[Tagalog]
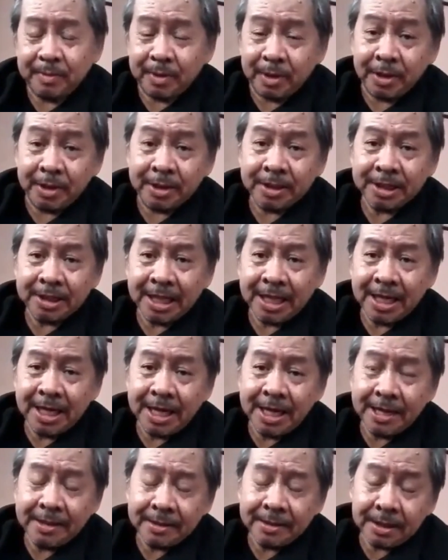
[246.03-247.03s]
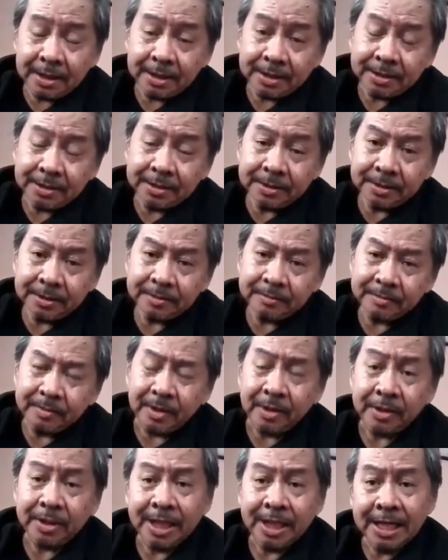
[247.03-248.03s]
48
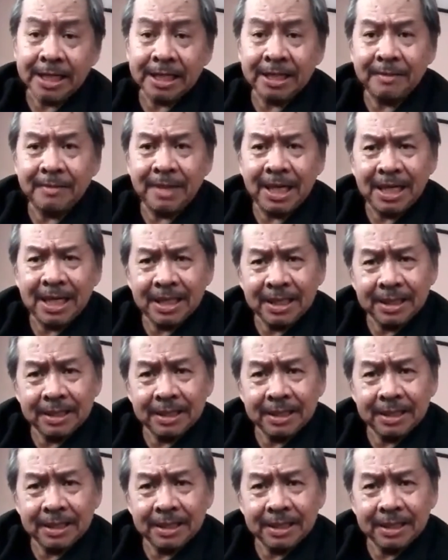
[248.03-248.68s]
48 na ba?